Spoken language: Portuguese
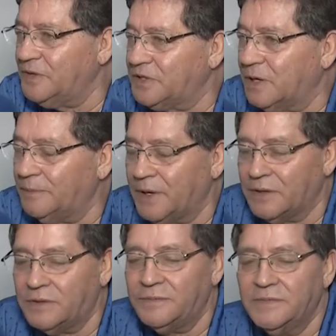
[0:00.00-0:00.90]

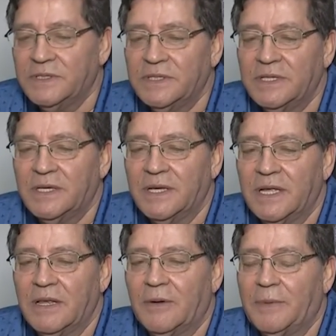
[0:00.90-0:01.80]
vice-campeão,
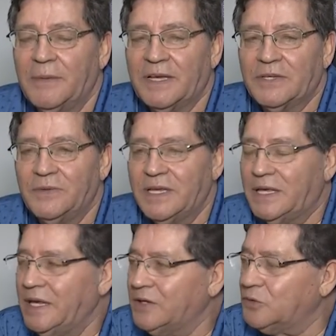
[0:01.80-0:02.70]
tem uma premiação de
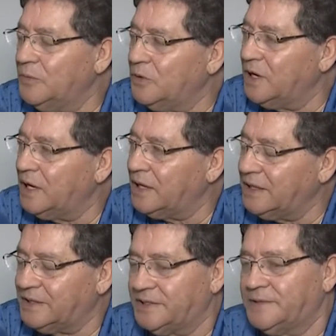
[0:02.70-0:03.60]
500 mil
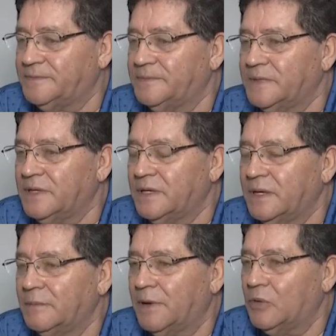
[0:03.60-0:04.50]
reais
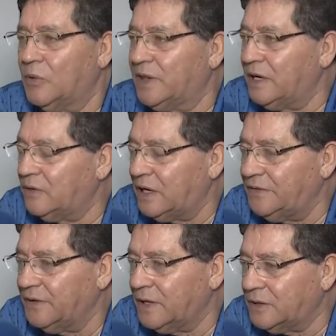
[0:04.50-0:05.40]
para o quadrangular
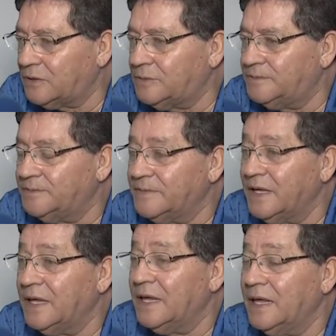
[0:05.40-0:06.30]
final.
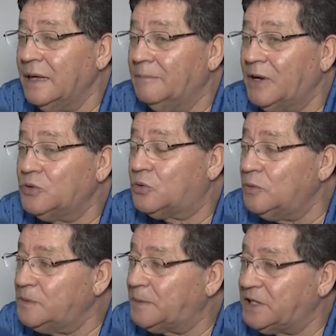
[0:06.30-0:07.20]
E para os
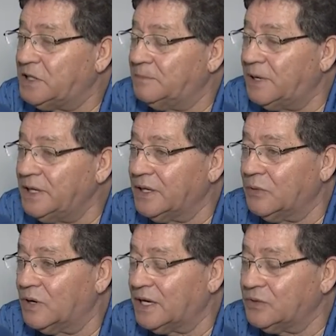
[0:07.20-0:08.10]
clubes participantes,
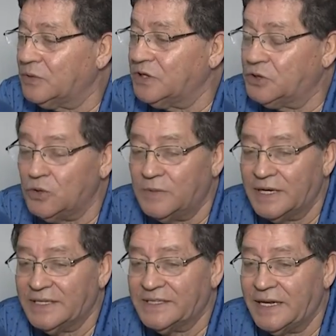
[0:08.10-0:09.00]
no caso o Criciúma,
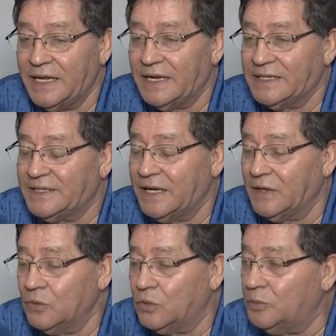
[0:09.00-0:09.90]
que estaria na,
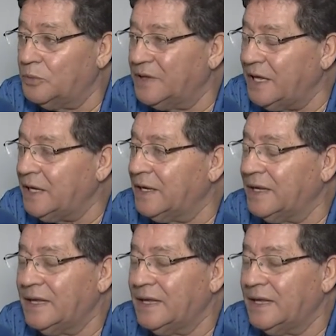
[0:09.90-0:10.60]
no grupo D,